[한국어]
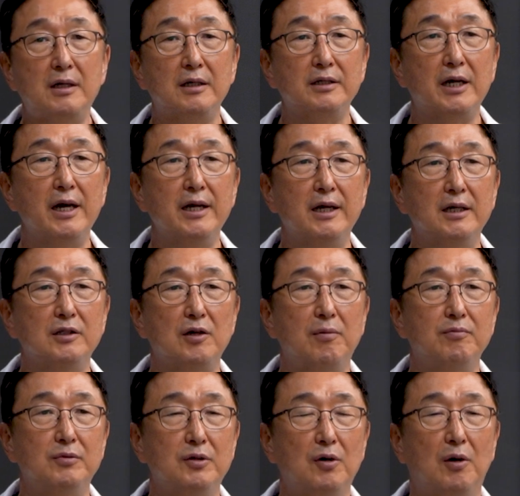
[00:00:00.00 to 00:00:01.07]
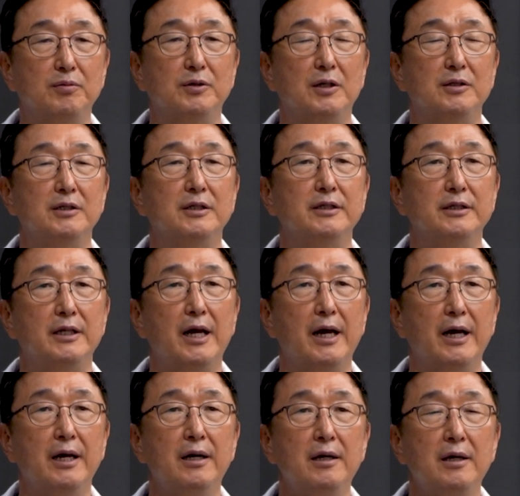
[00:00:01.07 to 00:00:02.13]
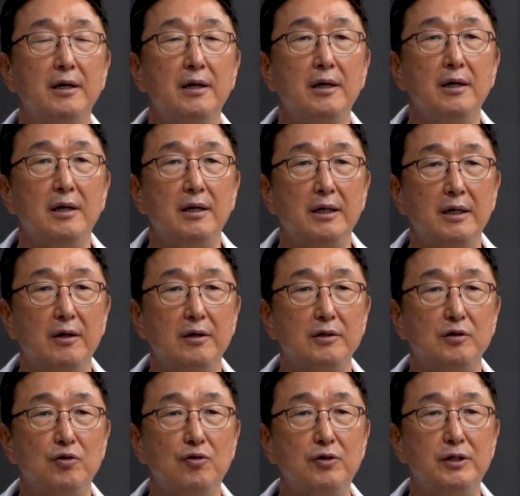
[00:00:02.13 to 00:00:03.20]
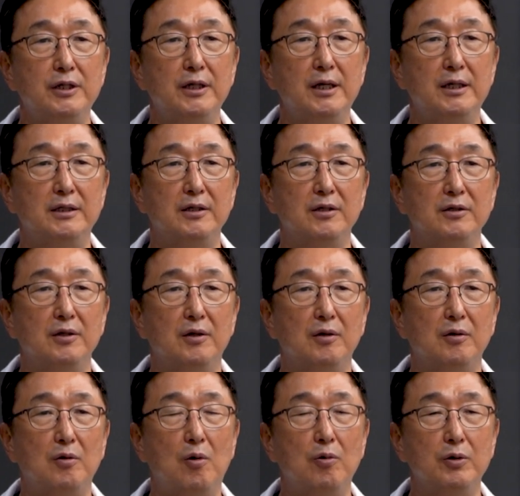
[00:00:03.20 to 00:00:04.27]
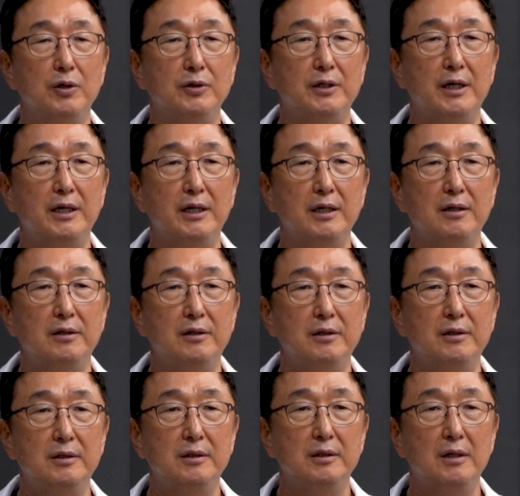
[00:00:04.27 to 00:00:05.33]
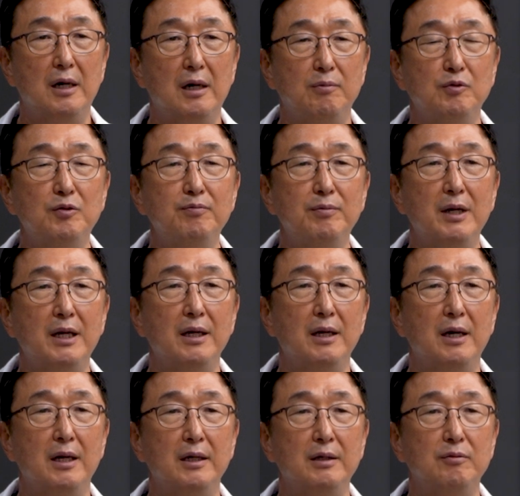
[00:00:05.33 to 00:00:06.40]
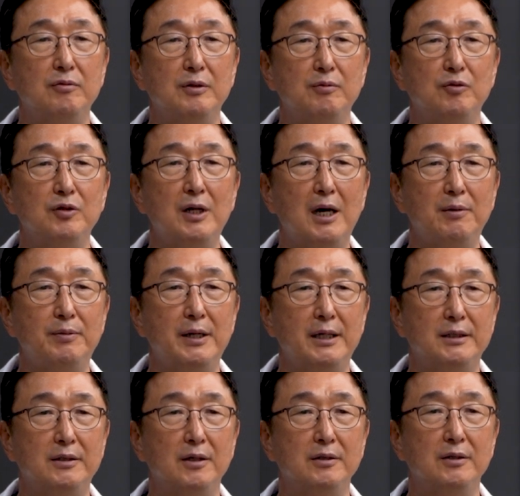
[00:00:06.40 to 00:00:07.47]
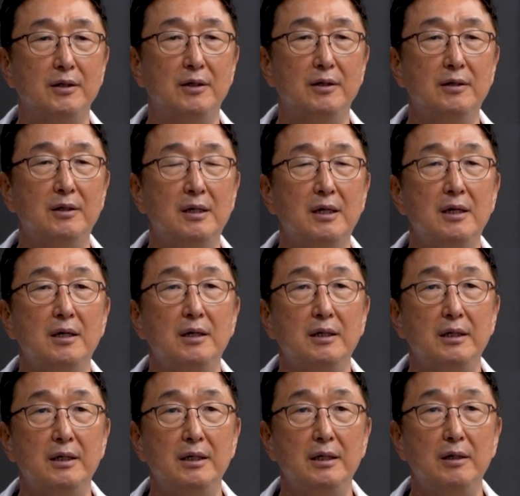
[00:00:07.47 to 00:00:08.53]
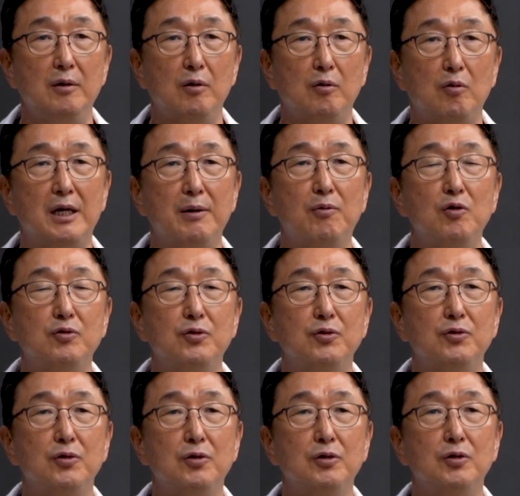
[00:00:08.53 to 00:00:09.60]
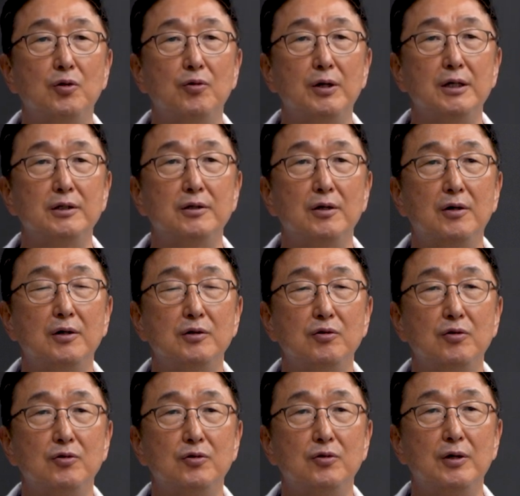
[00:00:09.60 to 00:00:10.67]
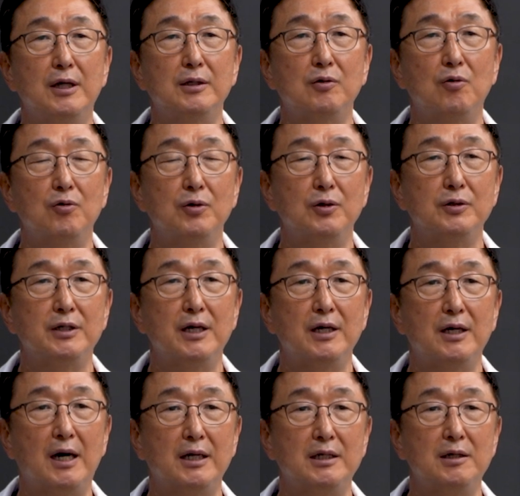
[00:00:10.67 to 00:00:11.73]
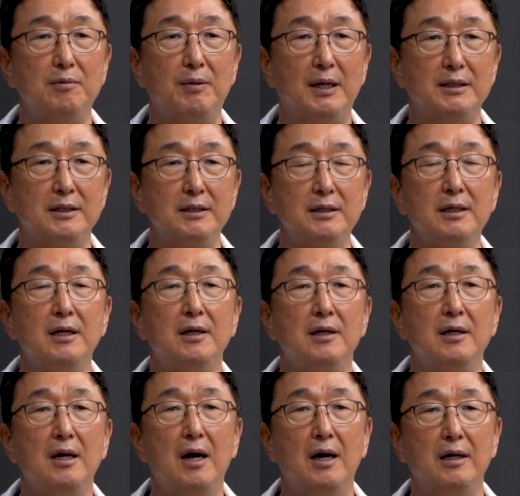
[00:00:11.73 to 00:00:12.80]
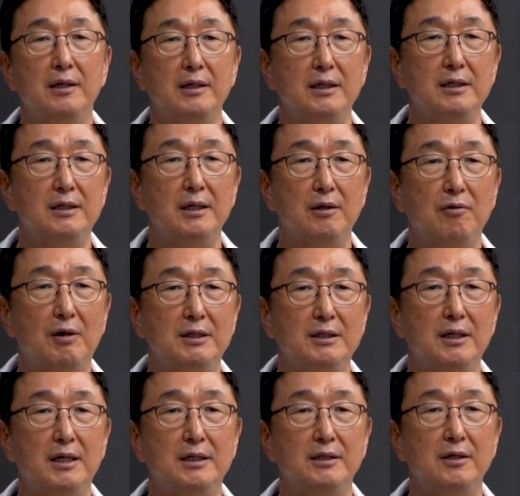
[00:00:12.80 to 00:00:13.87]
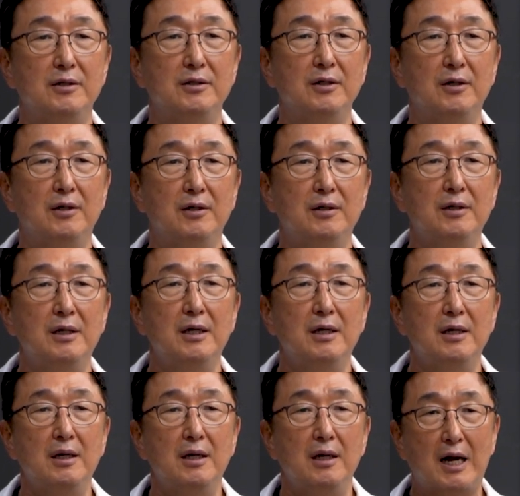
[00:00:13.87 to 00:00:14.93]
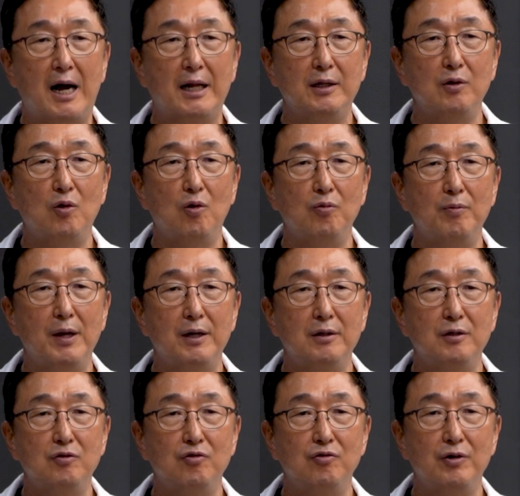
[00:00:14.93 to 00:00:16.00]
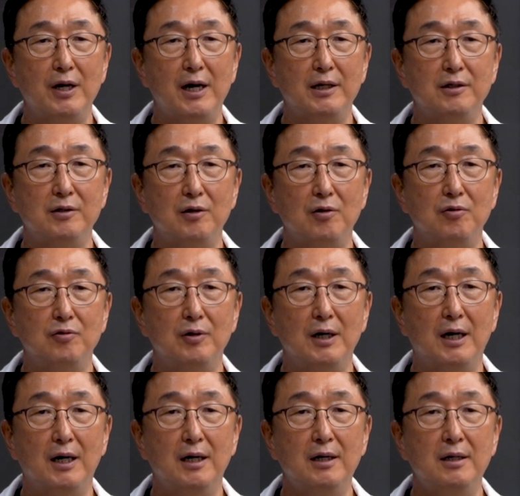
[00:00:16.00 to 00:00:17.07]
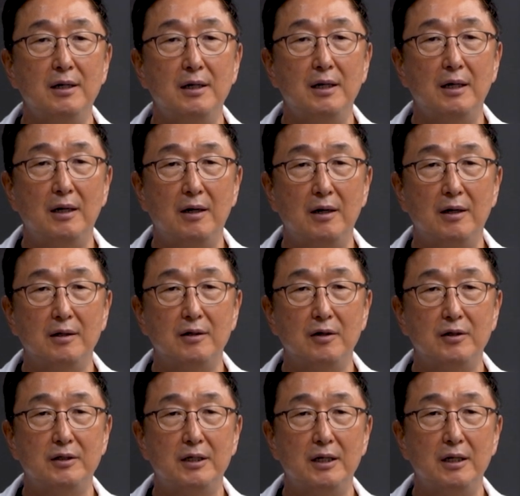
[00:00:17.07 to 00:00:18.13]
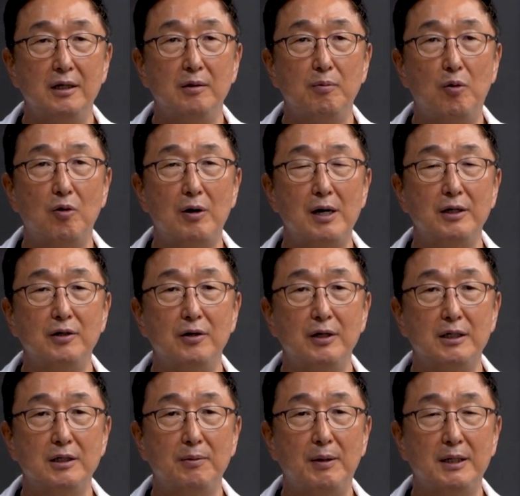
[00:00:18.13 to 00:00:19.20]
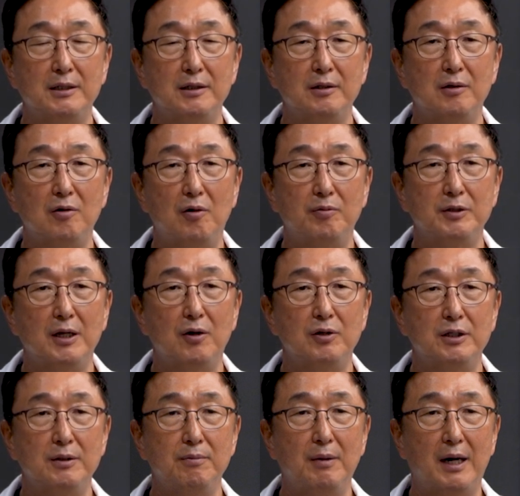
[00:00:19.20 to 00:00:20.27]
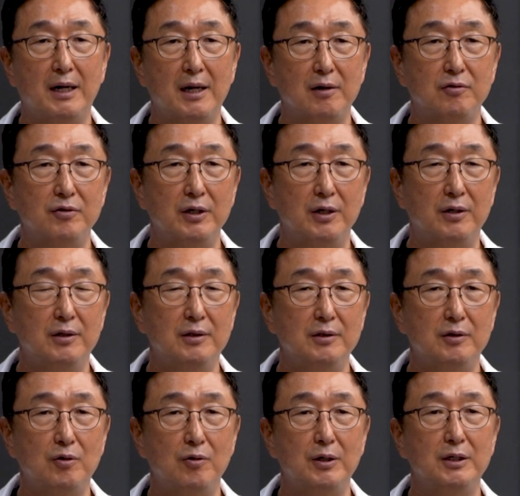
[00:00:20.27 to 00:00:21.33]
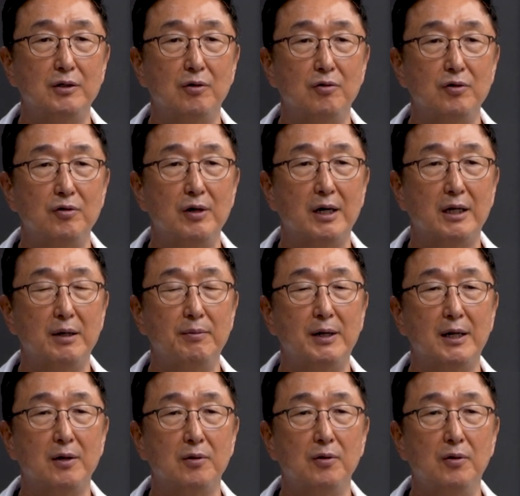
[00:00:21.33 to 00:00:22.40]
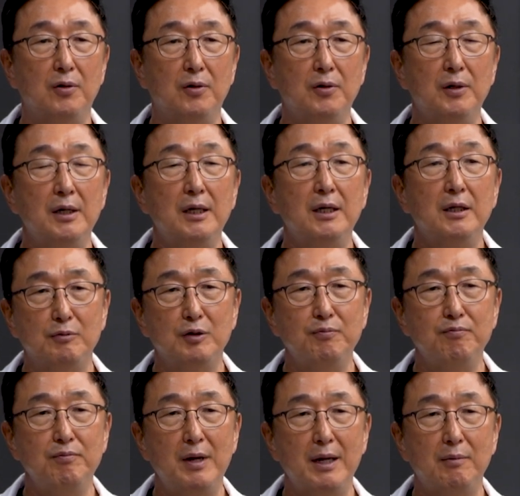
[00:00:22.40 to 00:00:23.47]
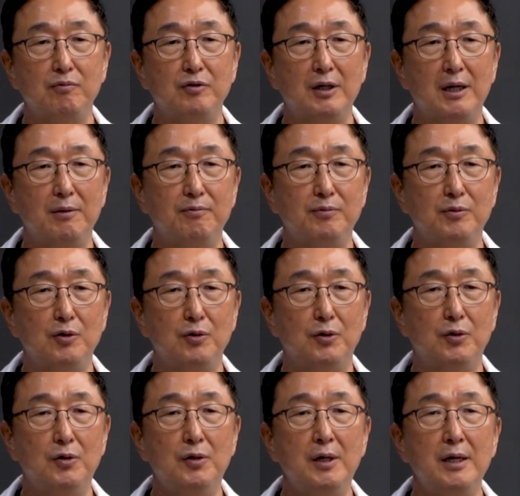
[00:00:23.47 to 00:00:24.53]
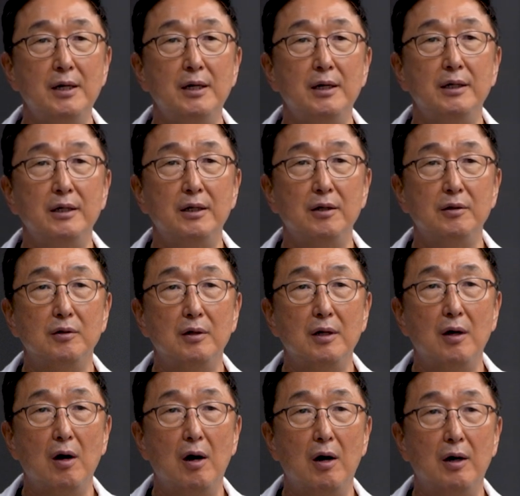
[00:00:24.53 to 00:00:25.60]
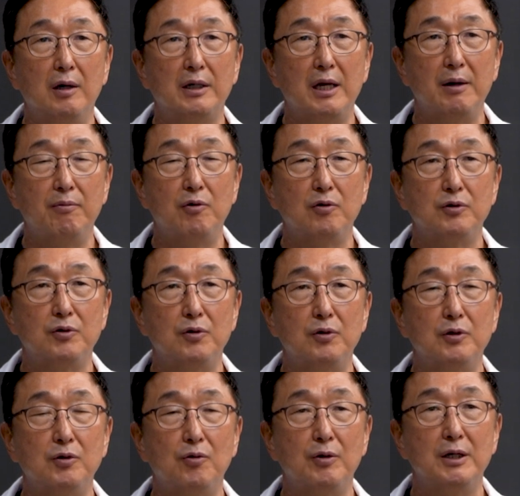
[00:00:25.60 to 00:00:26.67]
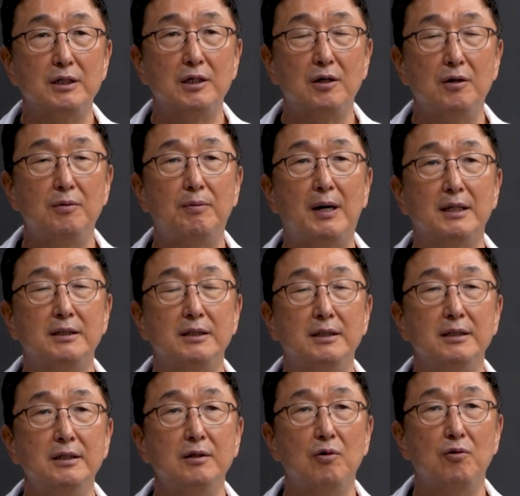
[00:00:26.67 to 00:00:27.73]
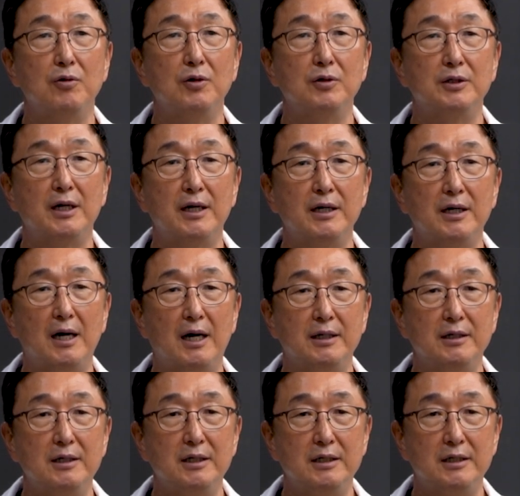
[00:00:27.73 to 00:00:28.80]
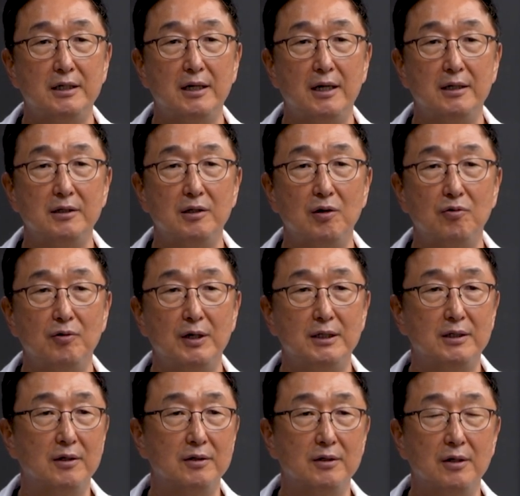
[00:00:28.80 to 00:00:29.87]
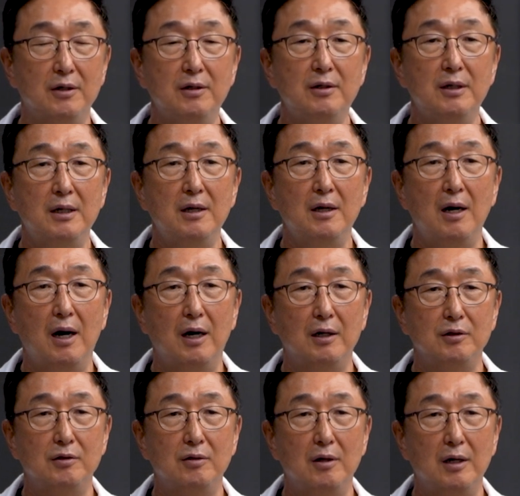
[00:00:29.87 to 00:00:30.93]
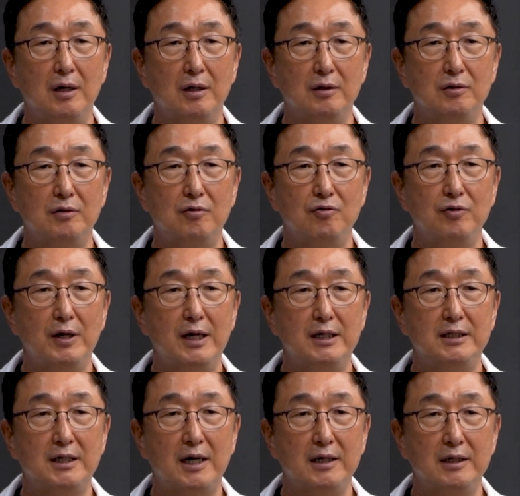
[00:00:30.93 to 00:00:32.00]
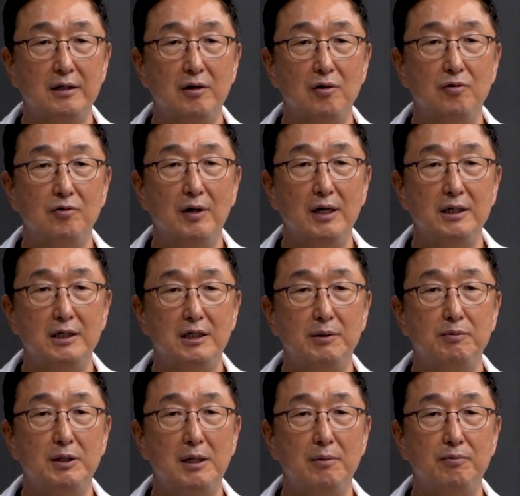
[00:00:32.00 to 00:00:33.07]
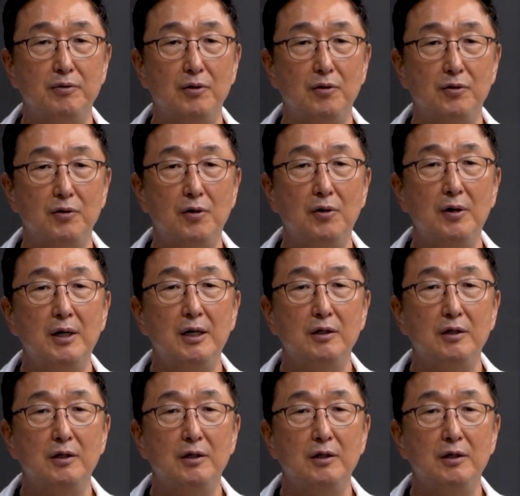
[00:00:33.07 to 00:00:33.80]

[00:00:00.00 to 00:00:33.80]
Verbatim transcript: 차이가 전부 없었는데 이런 술식에 있어서 공여자의 그 아, 문맥 문합에 있어서 이 개복 수술을 통해서 수술한 공여자의 간을 받은 아, 이식 환자에 있어서 간 동맥을 두 개 하는 경우가 아, 그렇지 복강경에서 받은 것보다 훨씬 많았고요. 통계적으로 유약이 많았고 문맥 문합도 이런 어, 개복수를 통해서 받은 공여자의 간을 이식하는 경우에 있어서 어, 아, 어, 아, 두개 이상인 경우가 27%로